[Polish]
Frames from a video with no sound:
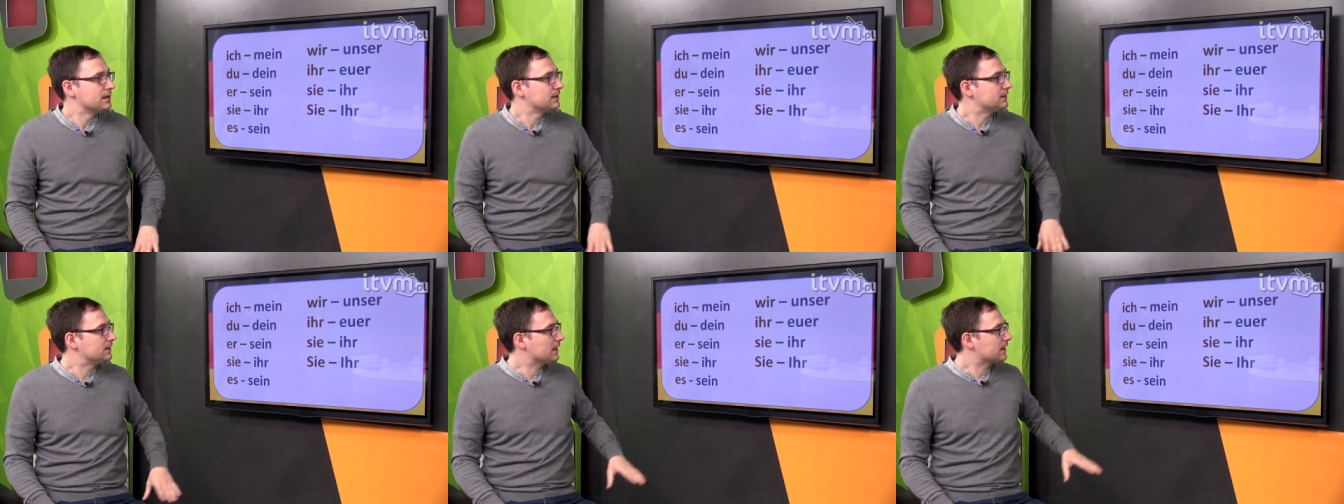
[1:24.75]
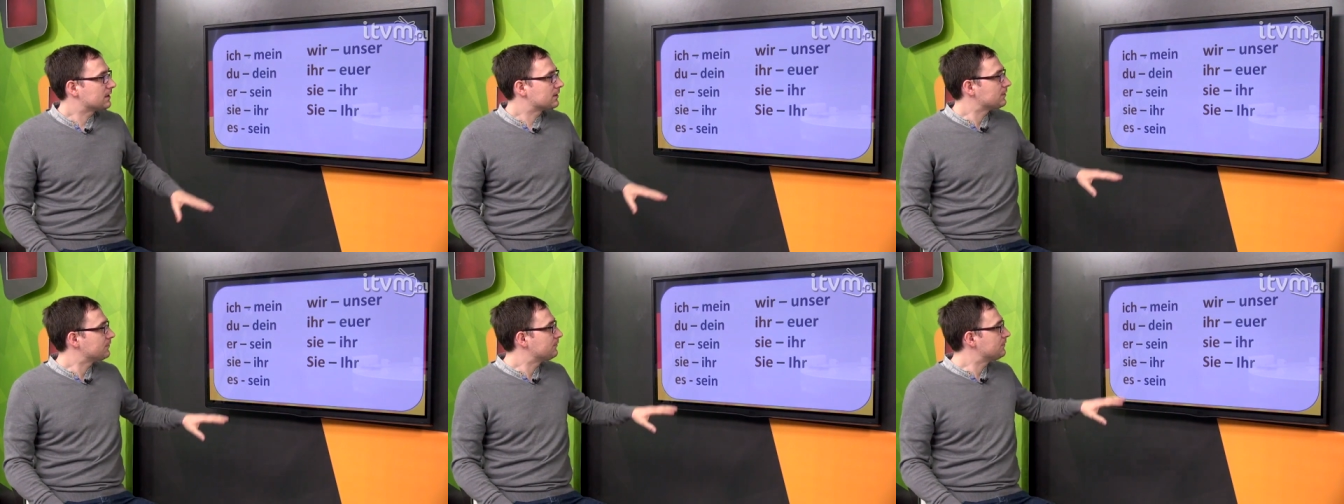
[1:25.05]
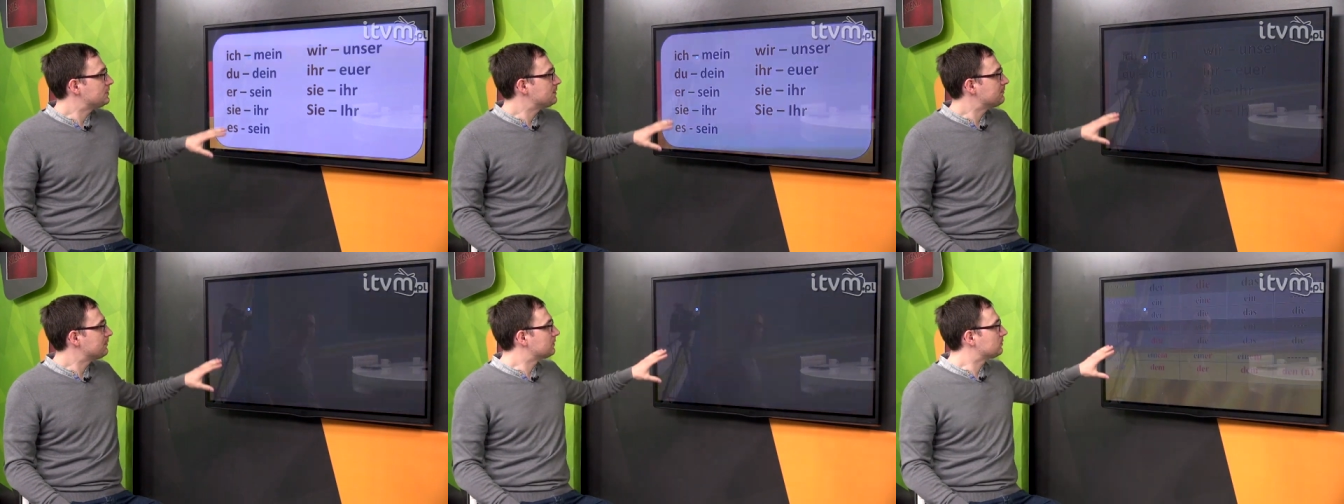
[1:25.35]
Tak
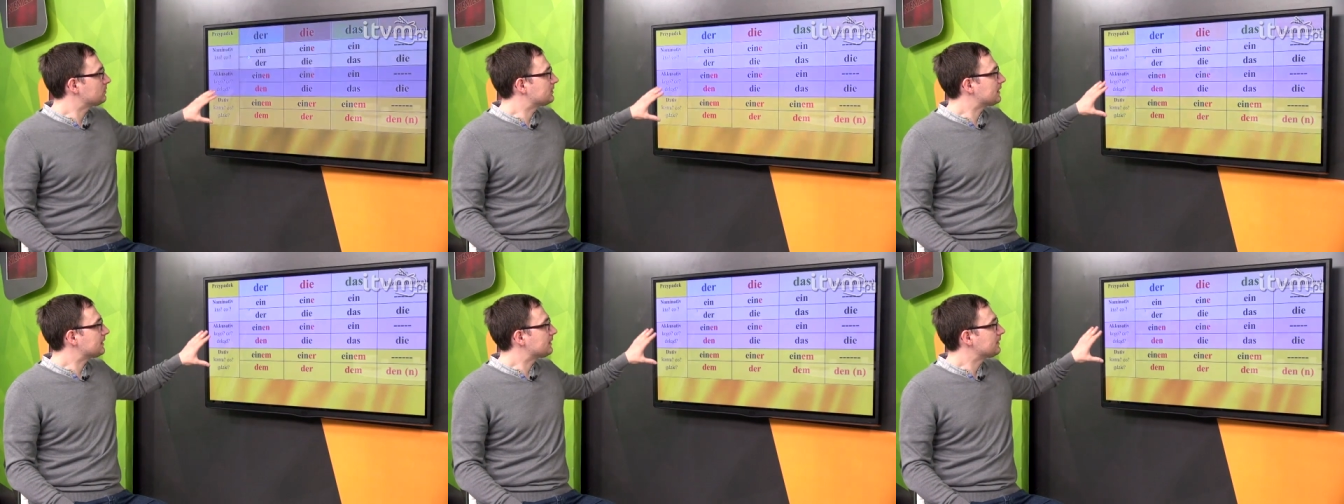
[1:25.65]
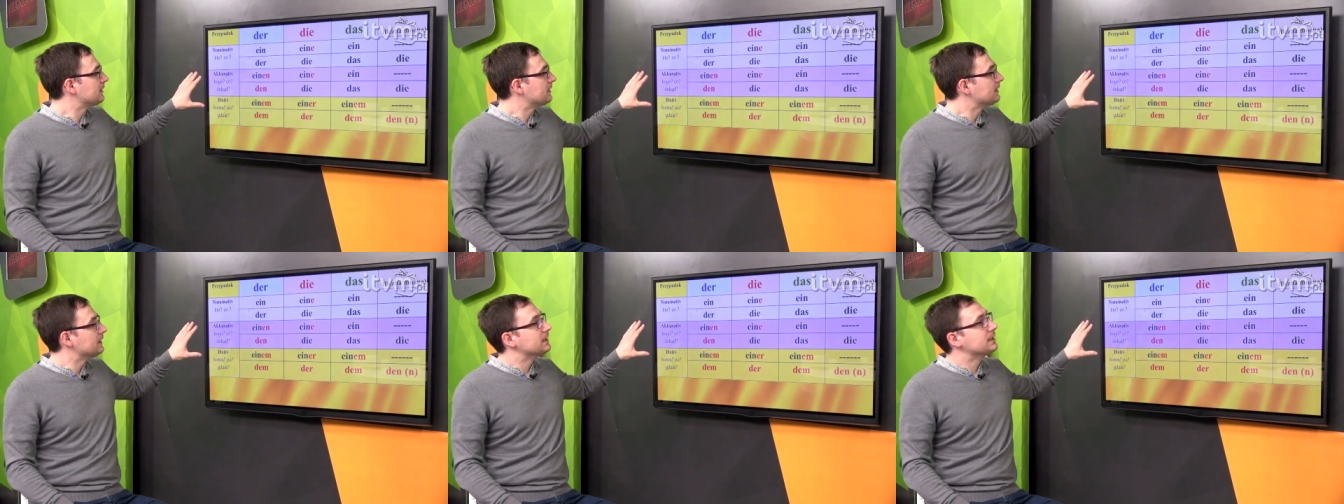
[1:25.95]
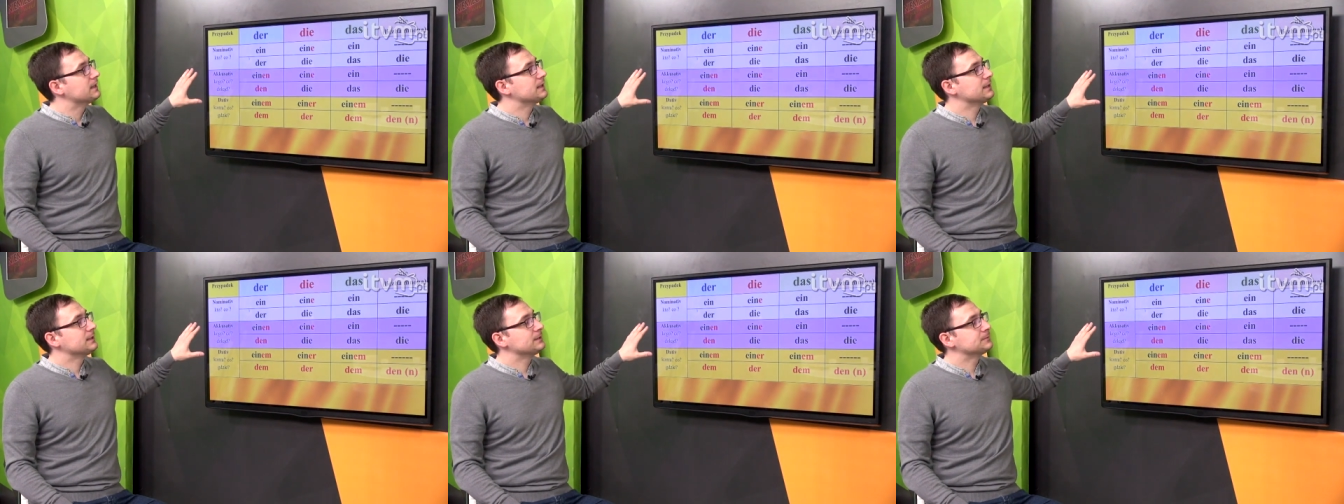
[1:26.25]
widzimy tutaj
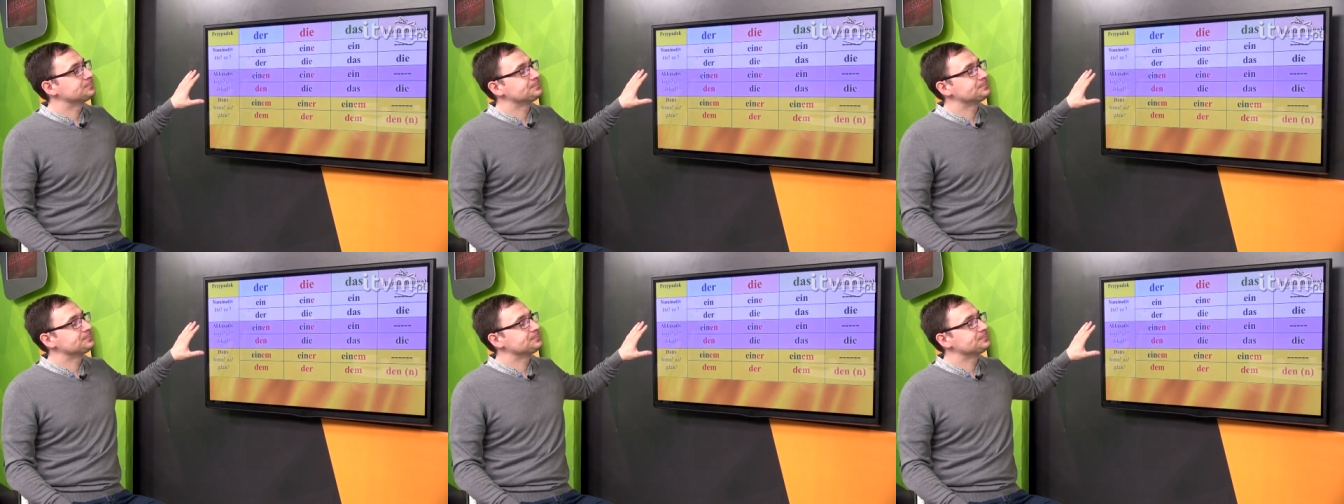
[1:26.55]
y,